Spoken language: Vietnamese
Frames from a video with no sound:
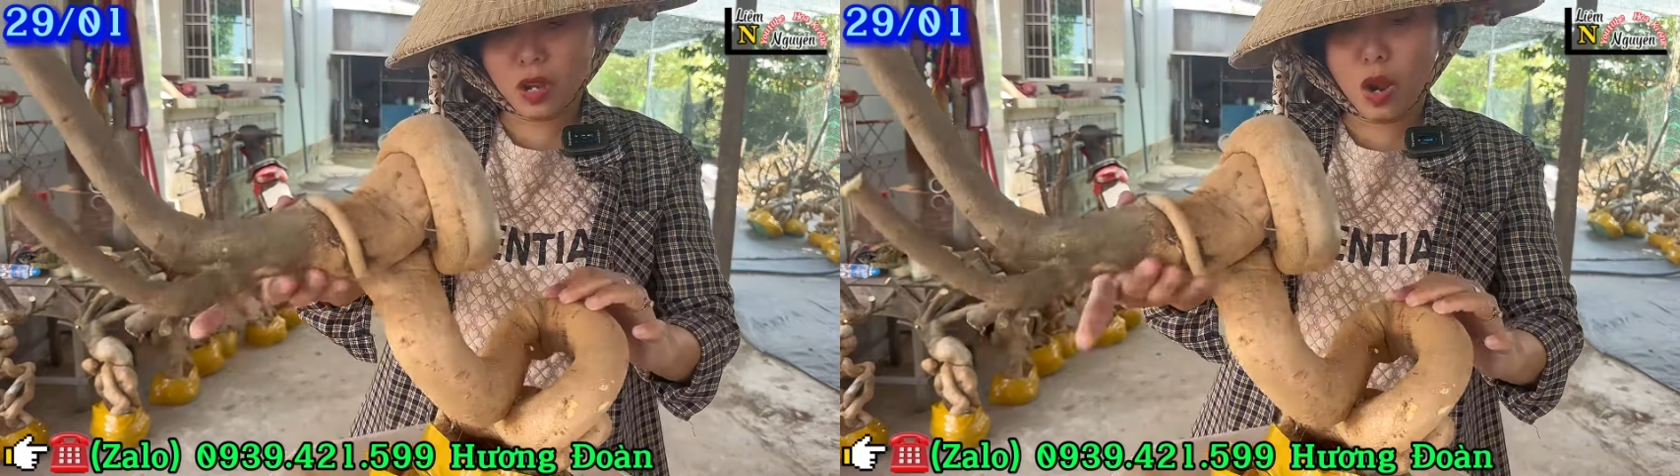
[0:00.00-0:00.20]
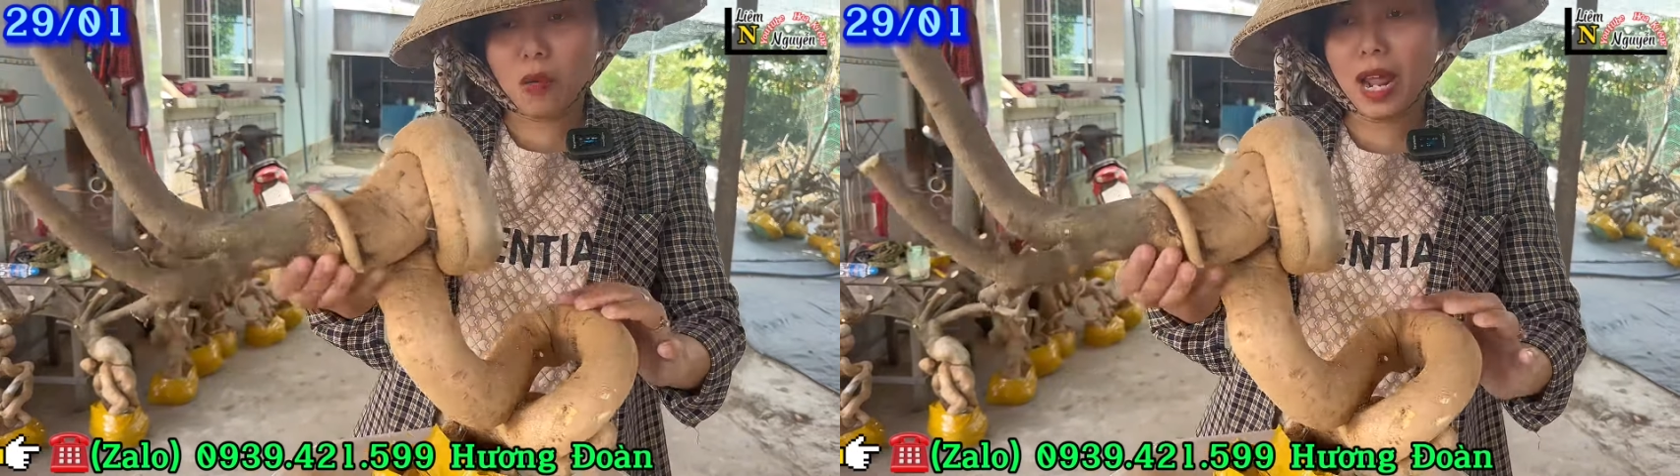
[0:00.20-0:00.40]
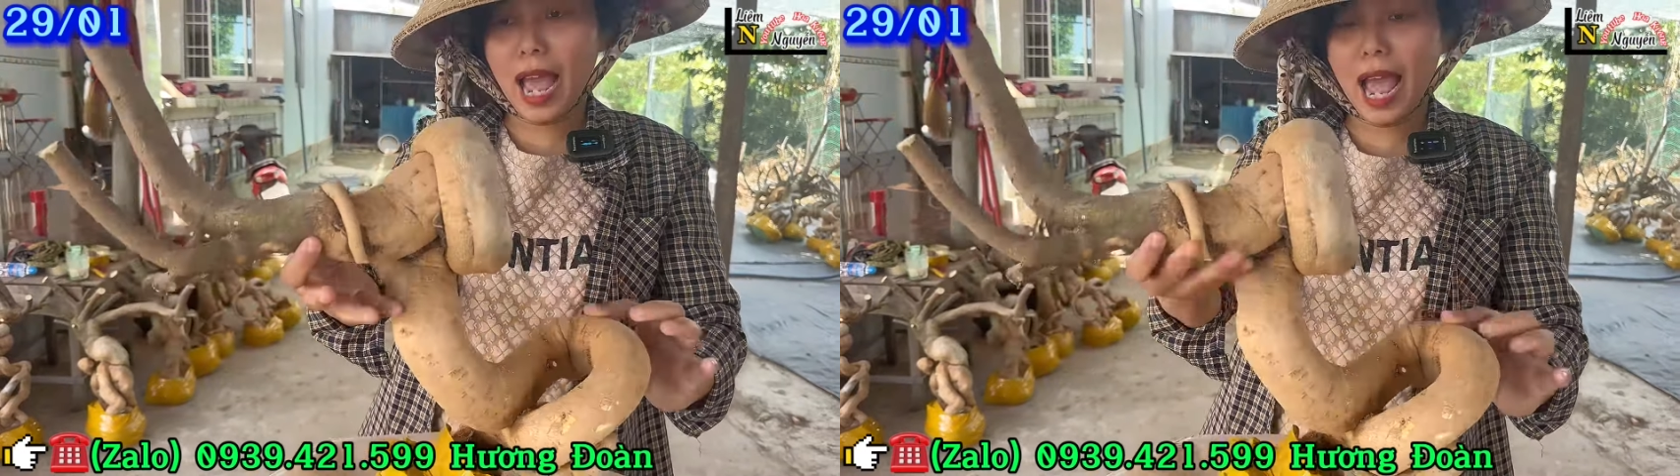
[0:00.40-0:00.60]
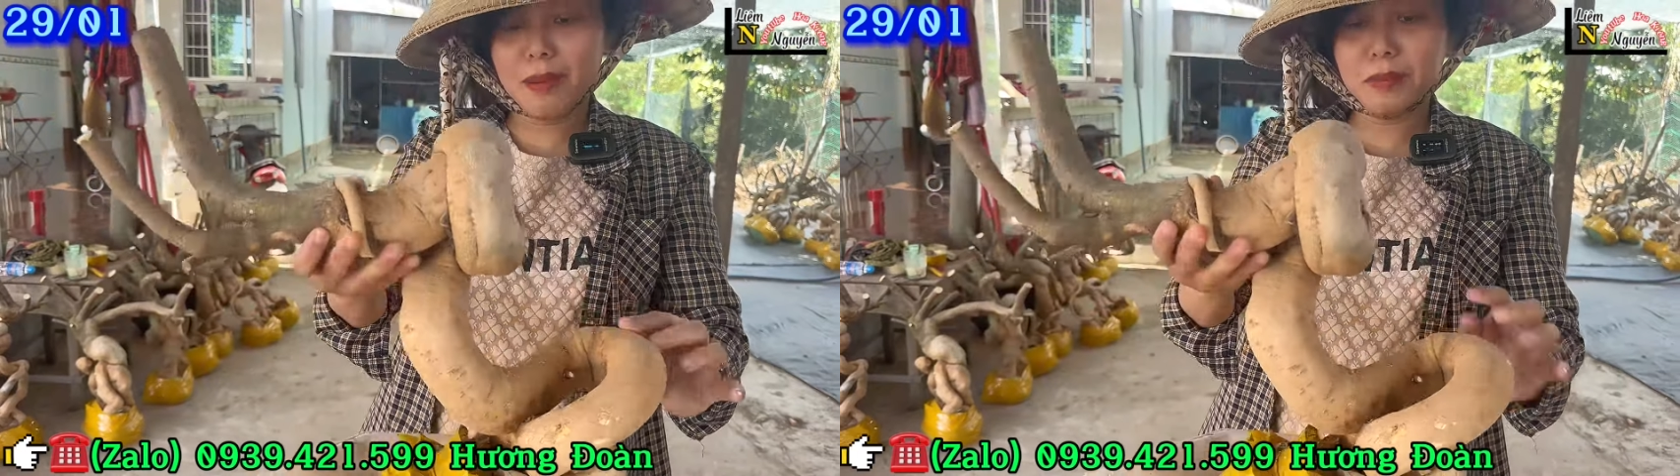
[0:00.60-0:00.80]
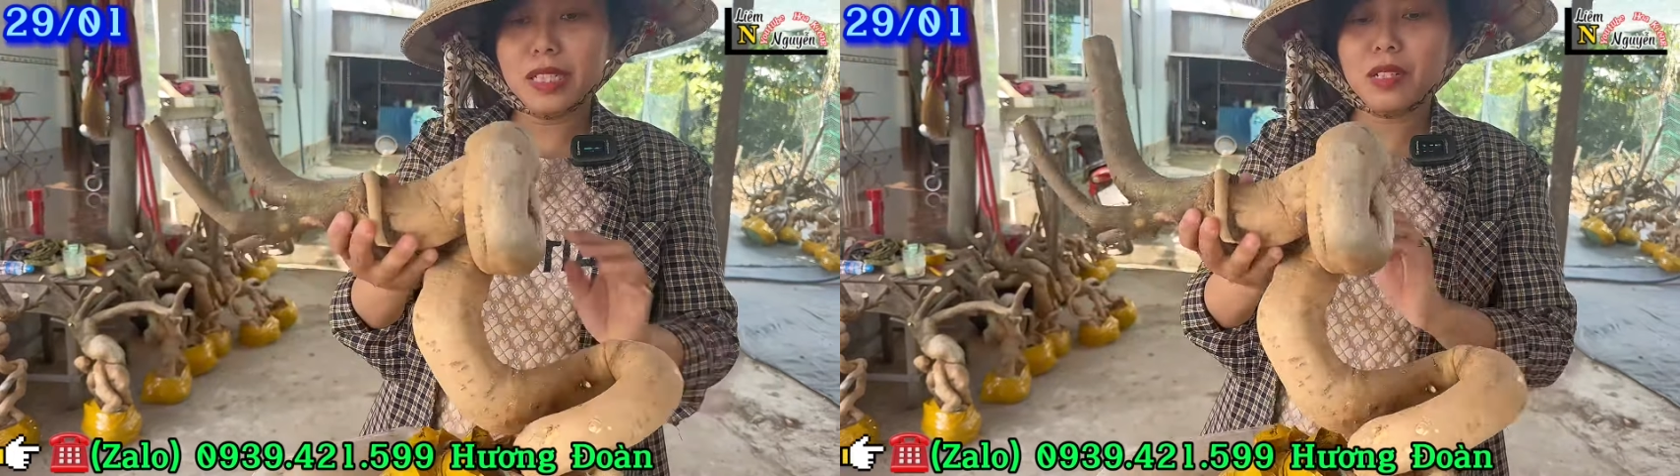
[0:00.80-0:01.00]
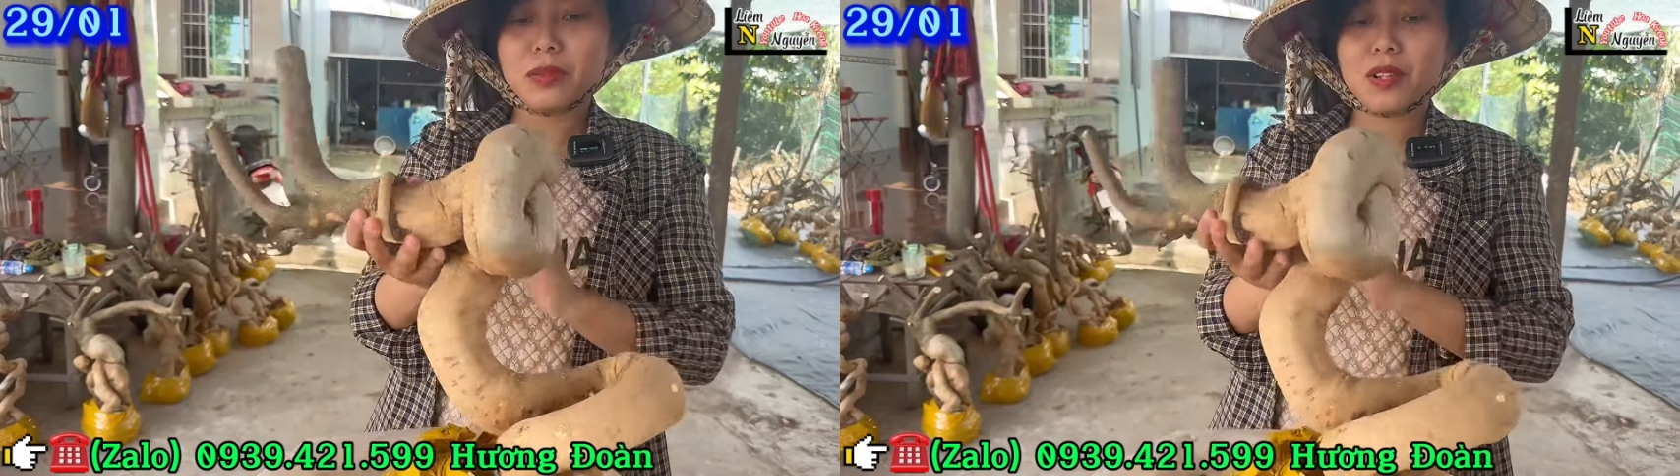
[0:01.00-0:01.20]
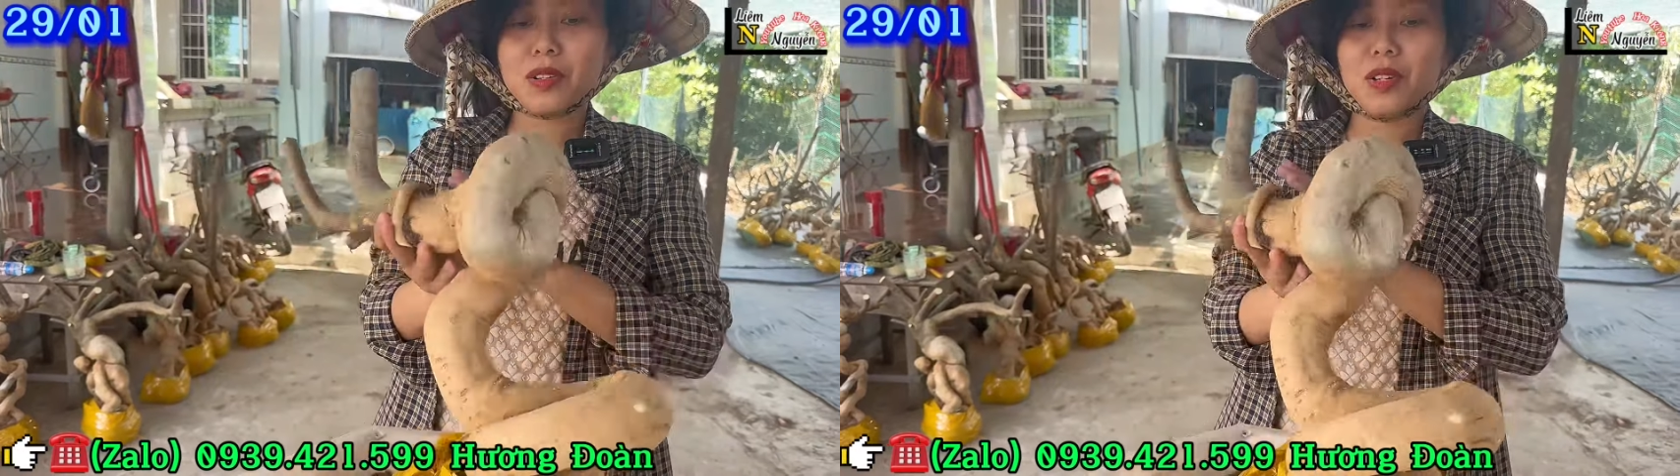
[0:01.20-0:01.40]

cổ là 20 luôn nha cô